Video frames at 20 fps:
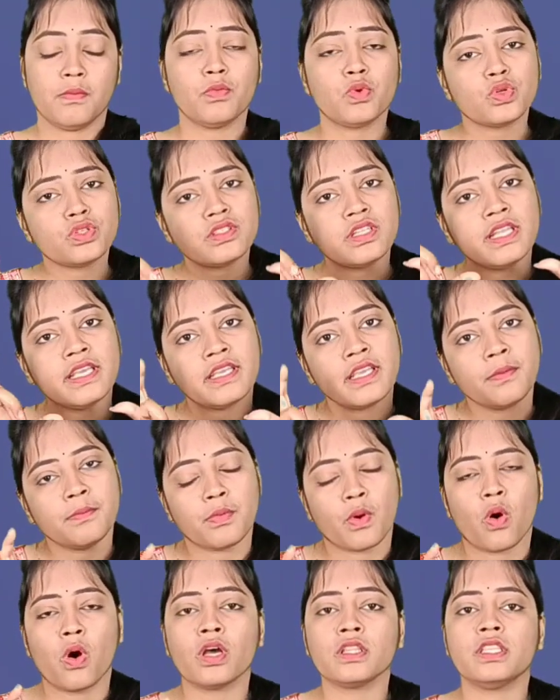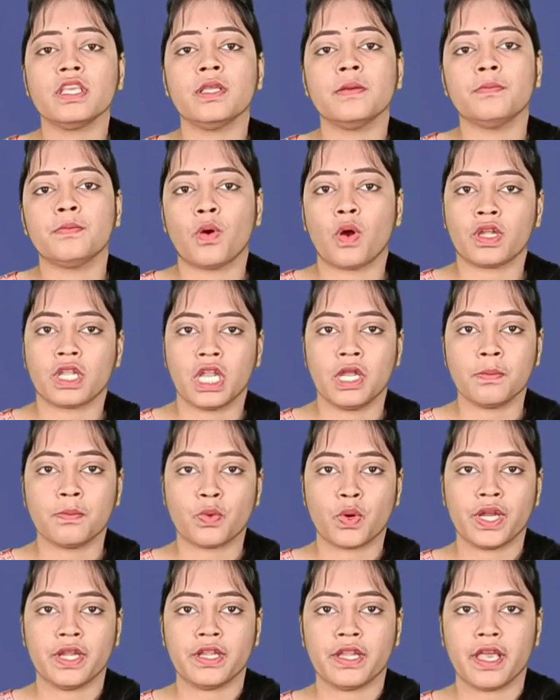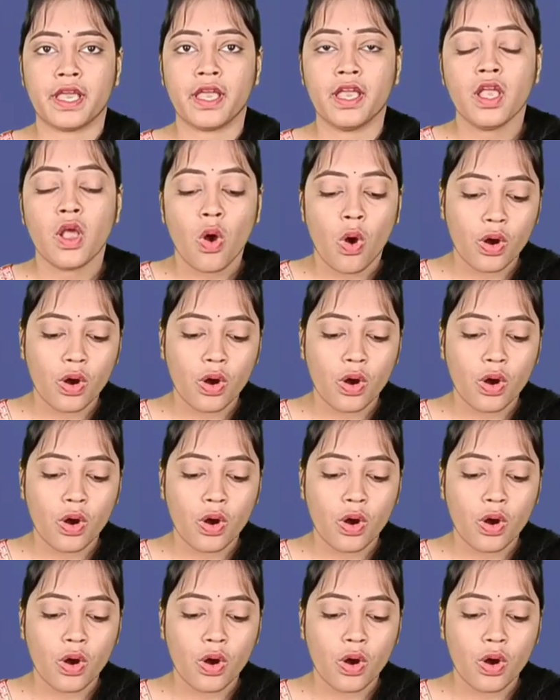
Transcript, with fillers: मोस्टली ये बहुत ही इंपॉर्टेंट पॉइंट है